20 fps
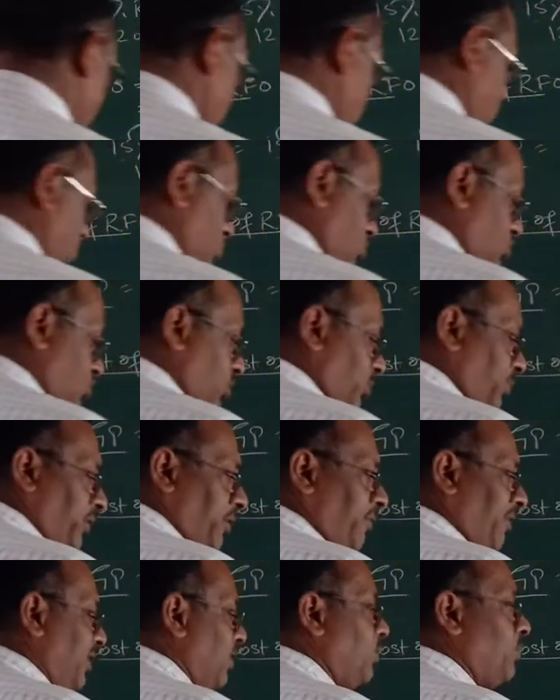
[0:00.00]
कॉस्ट ऑफ
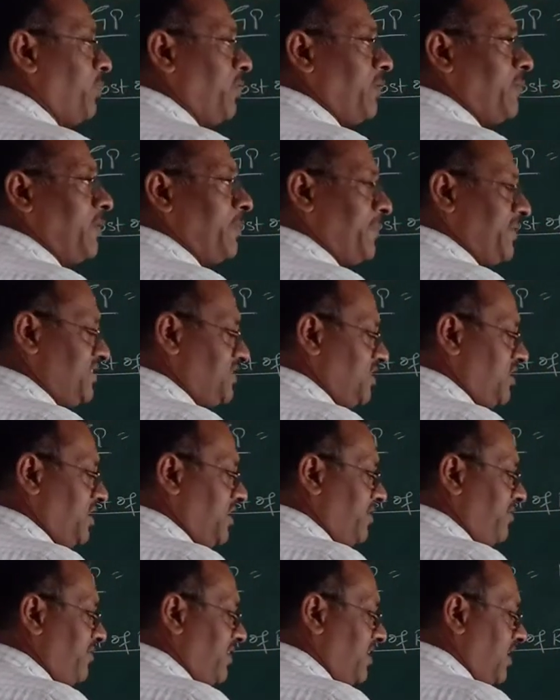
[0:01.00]
रिवेन्यू फ्रॉम ऑपरेशन
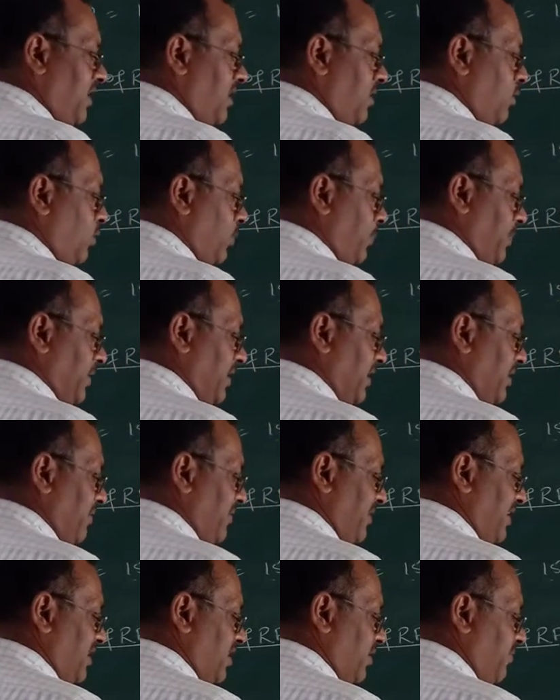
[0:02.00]
गिवन है ओपनिंग
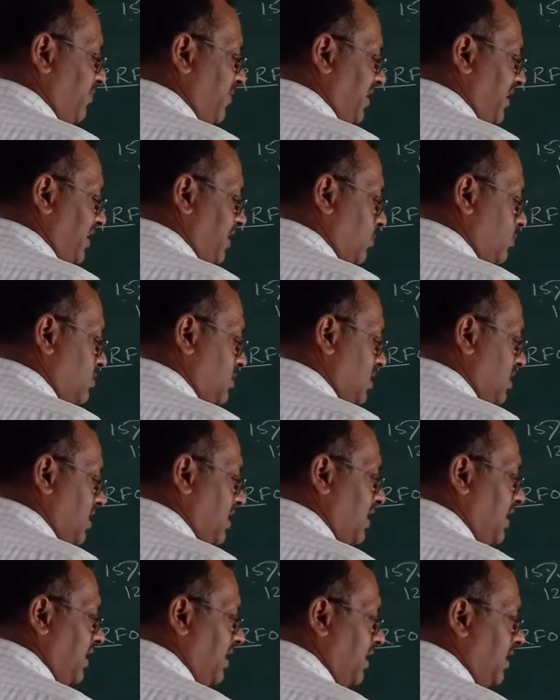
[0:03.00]
इन्वेंट्री फाइंड आउट
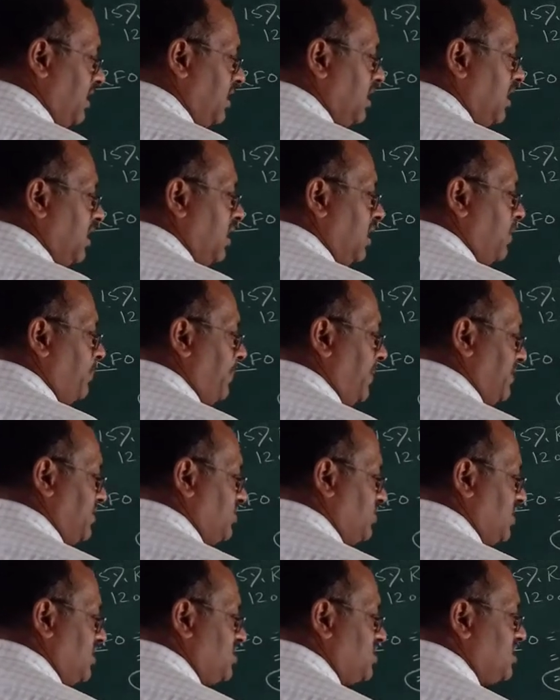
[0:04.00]
करना है
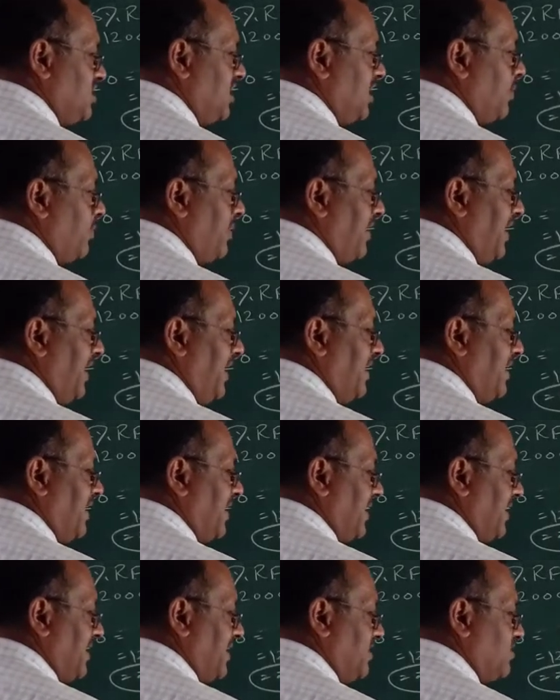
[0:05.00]
परचेज दिया हुआ है
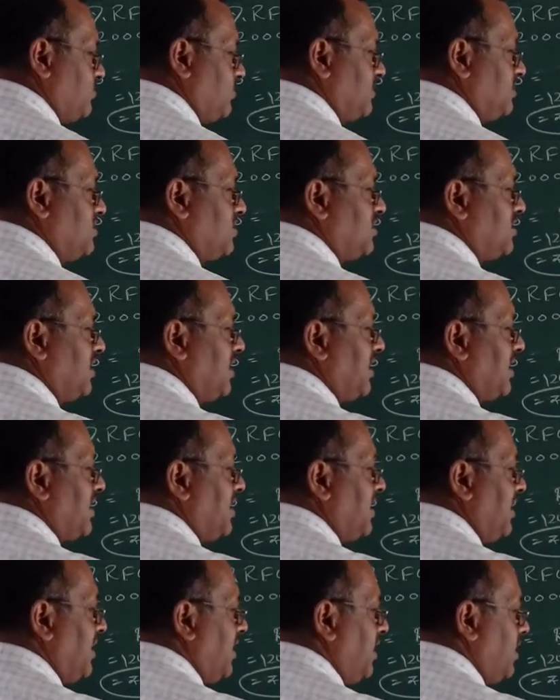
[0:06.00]
डायरेक्ट एक्सपेंसिस दे
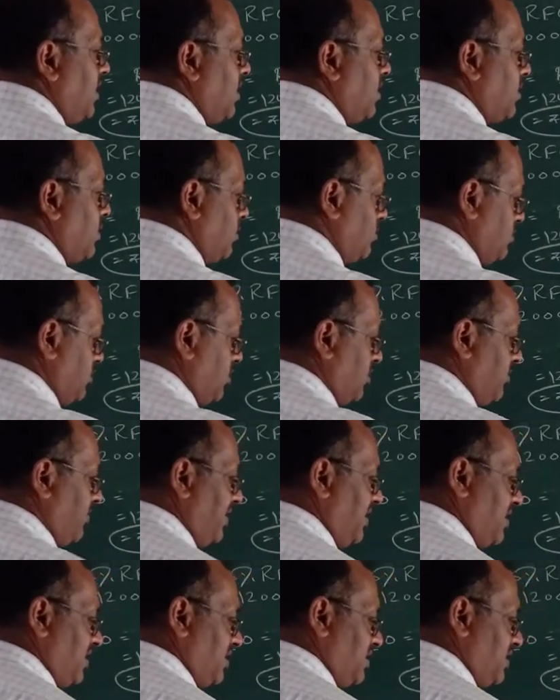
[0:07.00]
रखे हैं क्लोजिंग
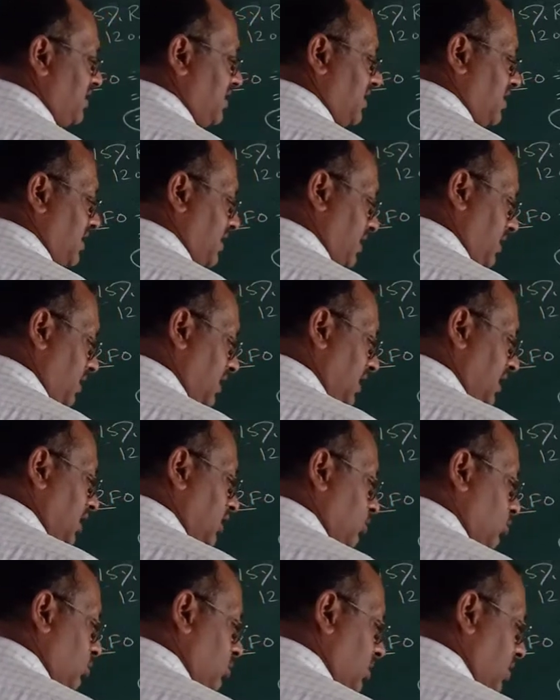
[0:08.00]
इन्वेंट्री दे रखा है
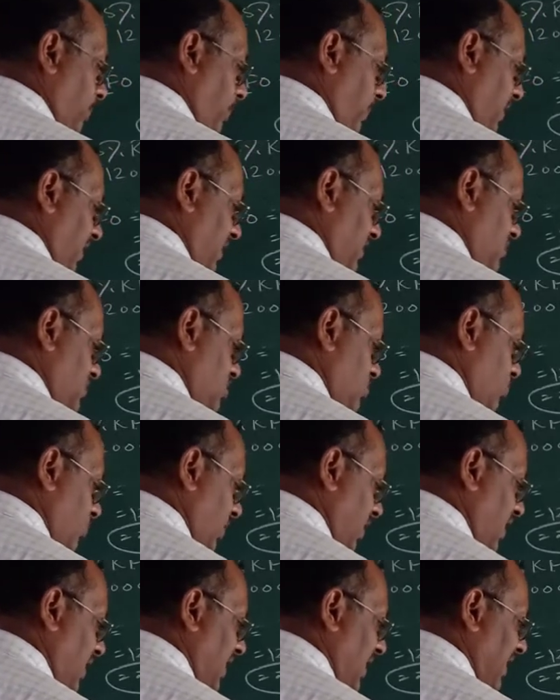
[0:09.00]
तो डिफरेंस
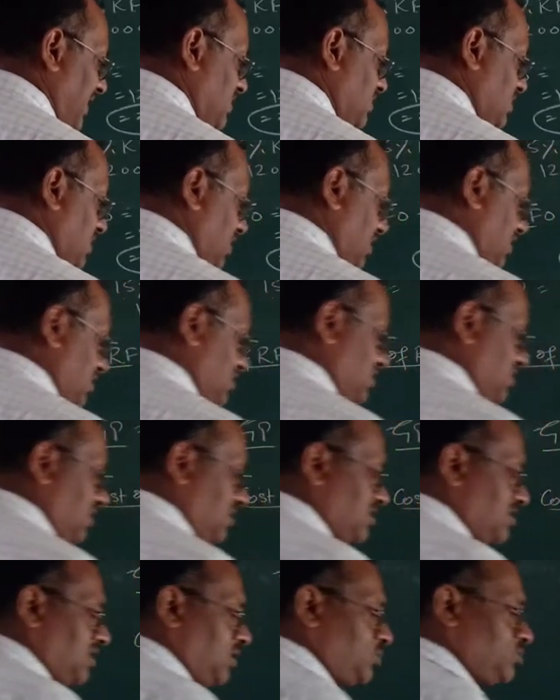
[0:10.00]
वन लैक्स थर्टी
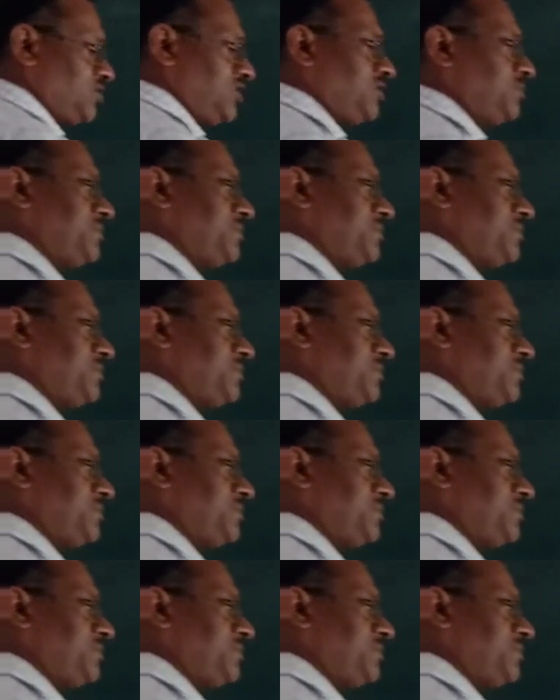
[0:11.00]
सिक्स थाउजेंड